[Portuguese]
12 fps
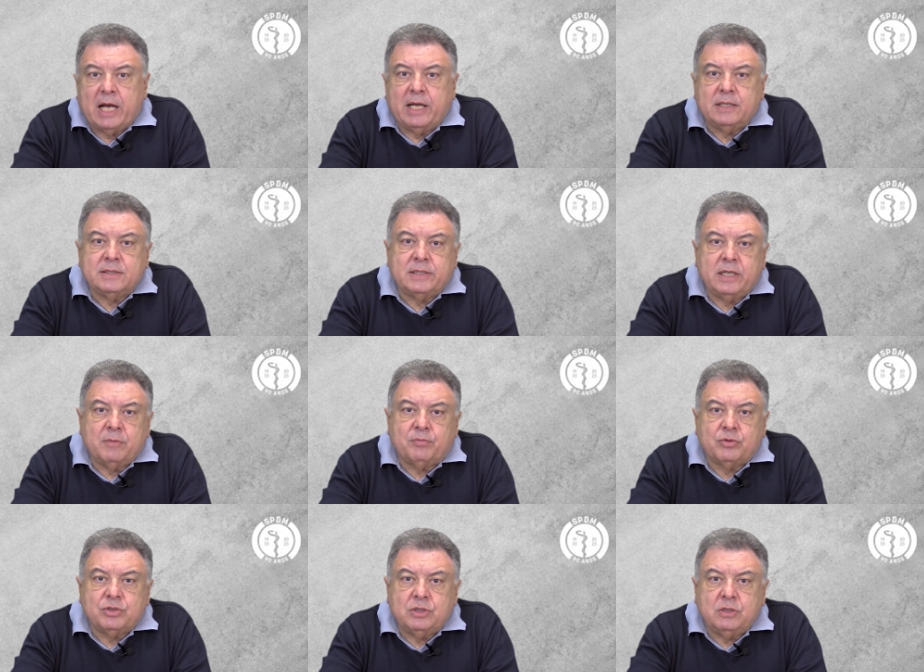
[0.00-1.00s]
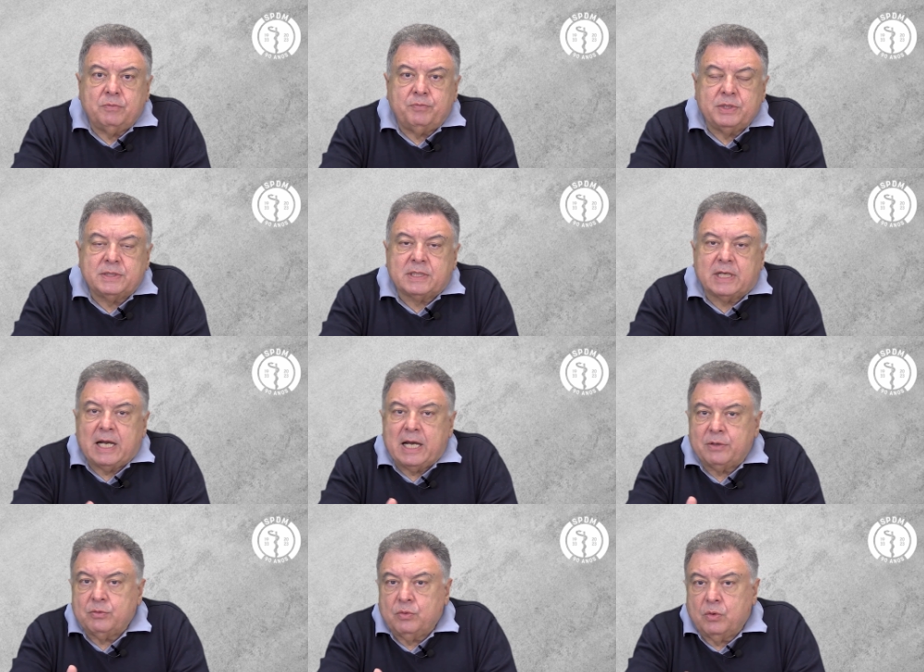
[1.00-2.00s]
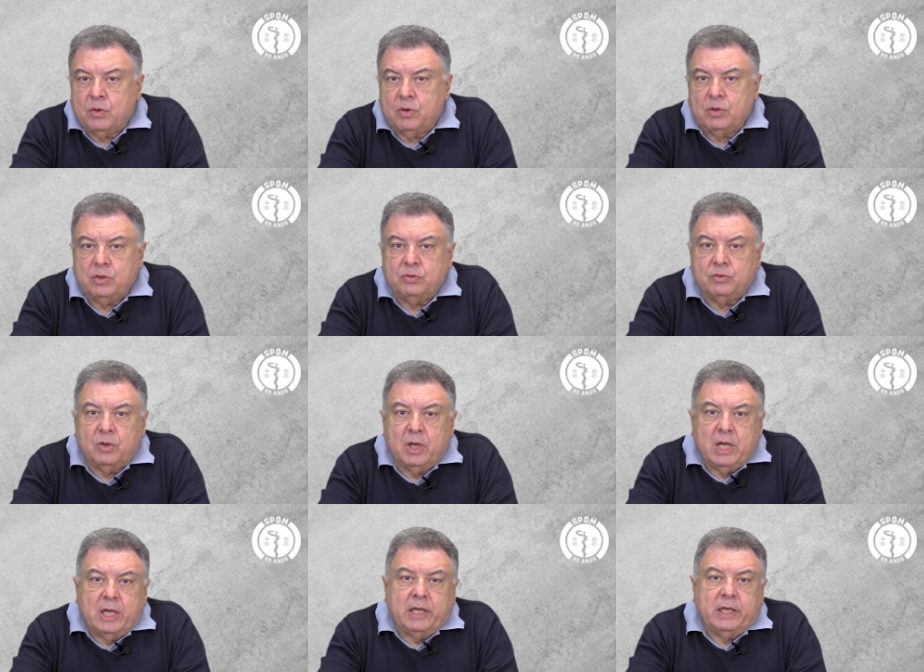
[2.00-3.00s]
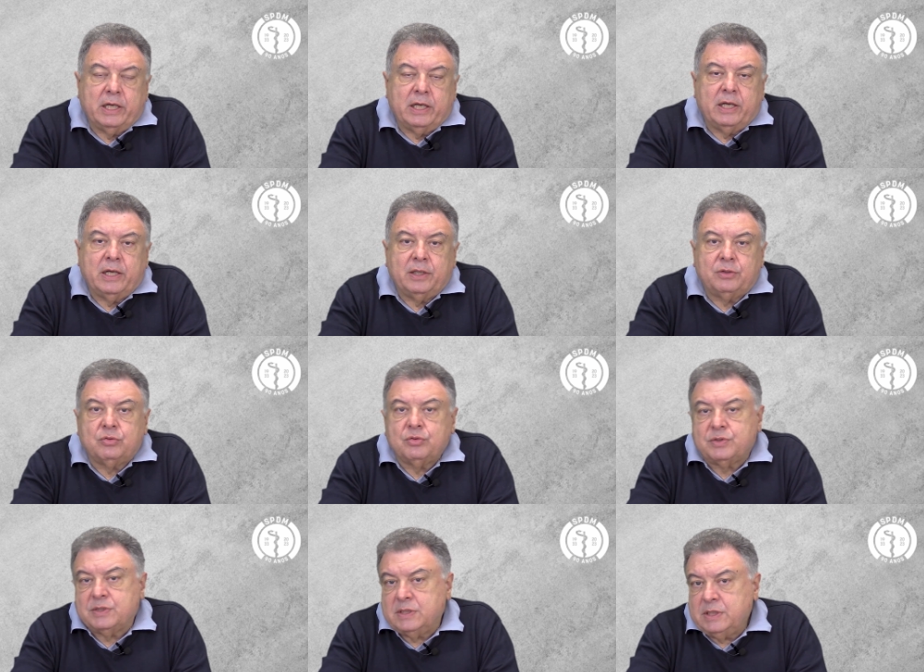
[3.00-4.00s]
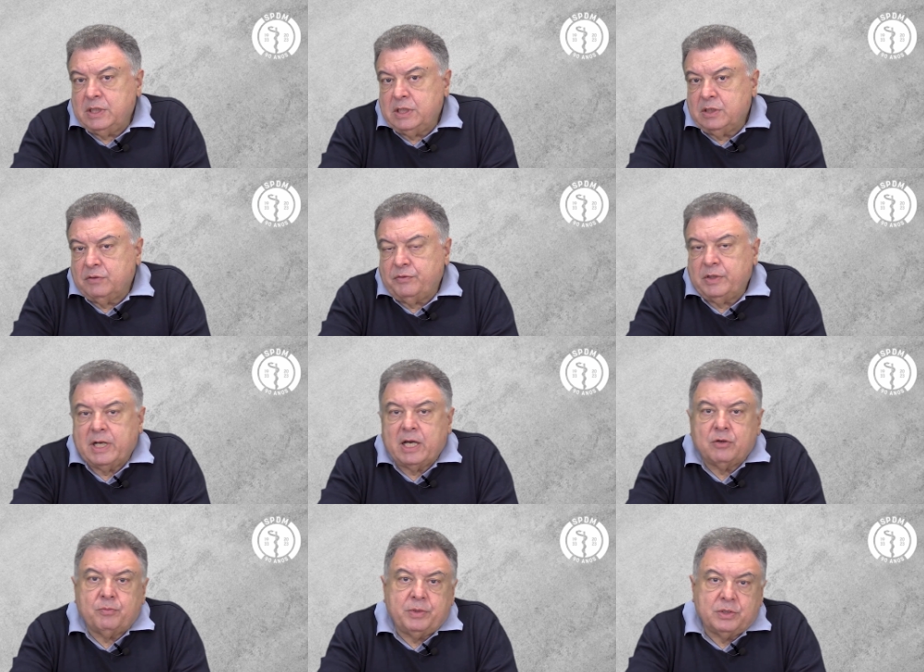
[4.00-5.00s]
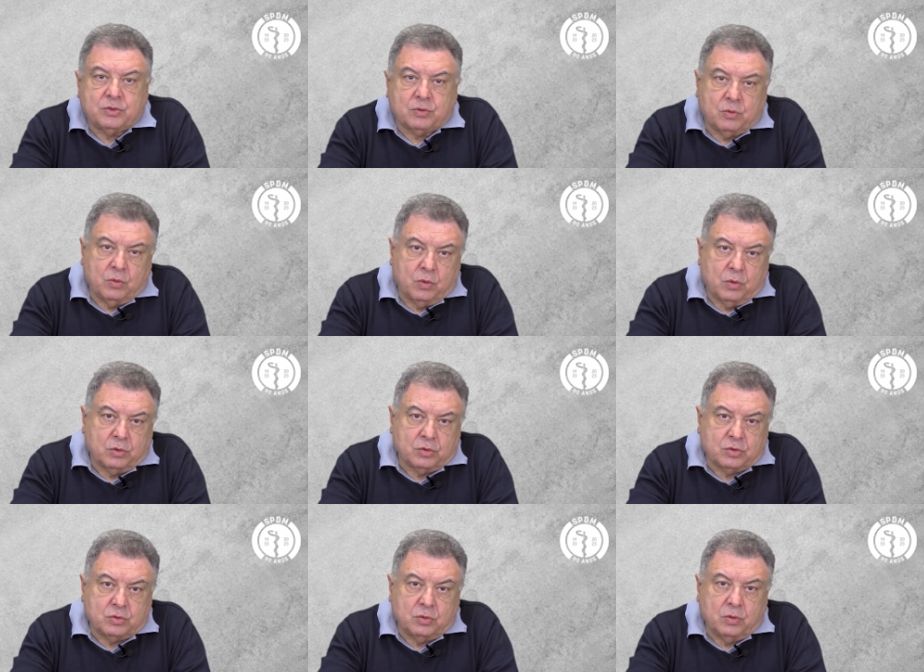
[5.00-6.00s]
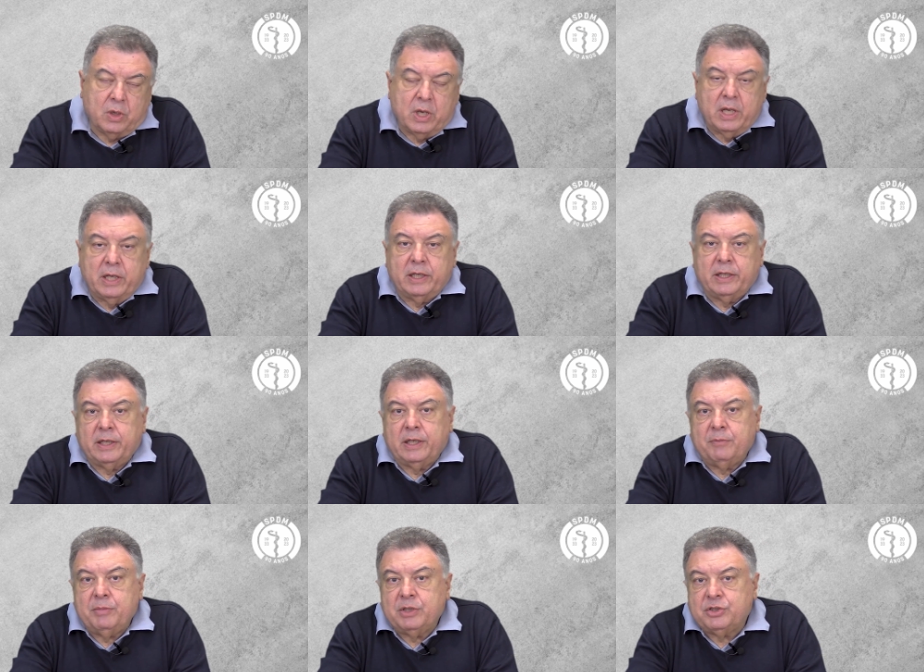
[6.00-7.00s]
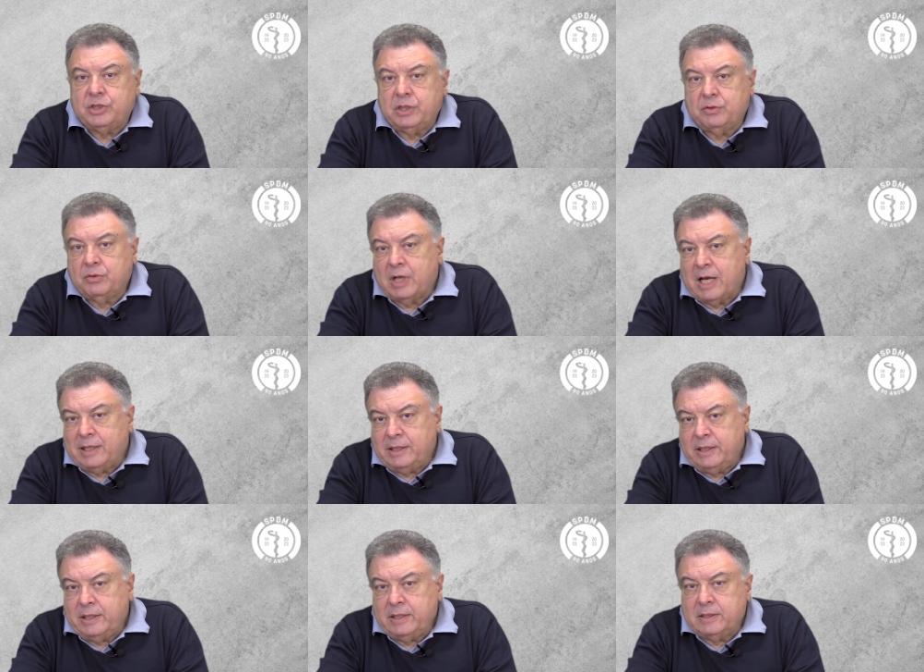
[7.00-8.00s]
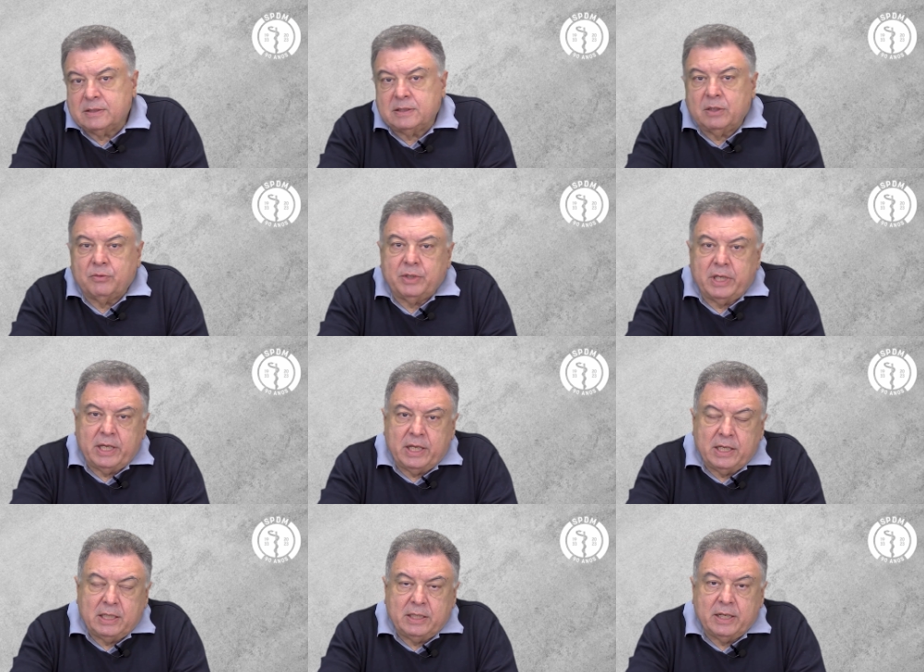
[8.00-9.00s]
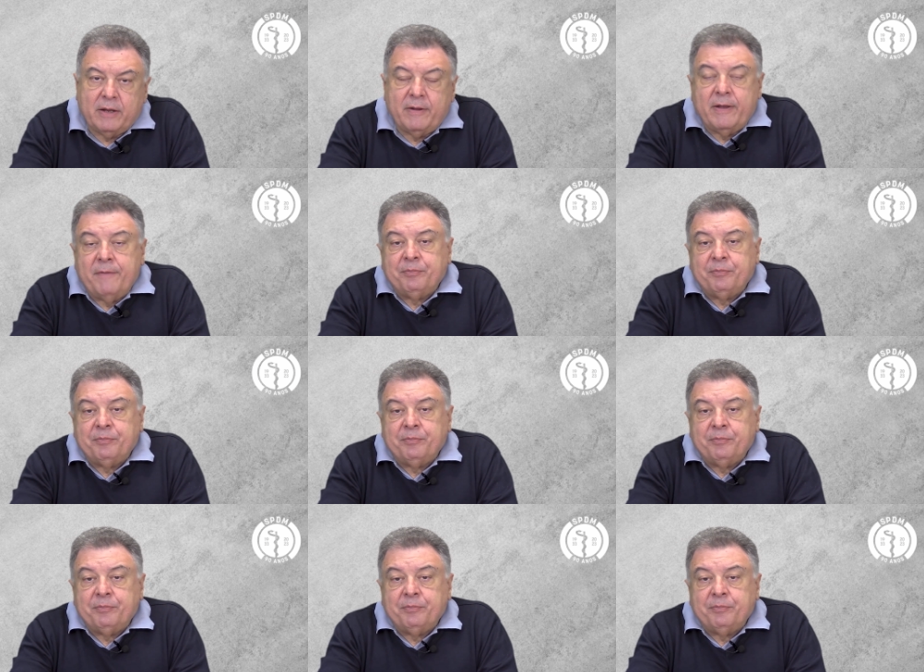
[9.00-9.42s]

a exemplo de piscar o olho, é, tossir, virar o pescoço, é, mexer no nariz, na orelha,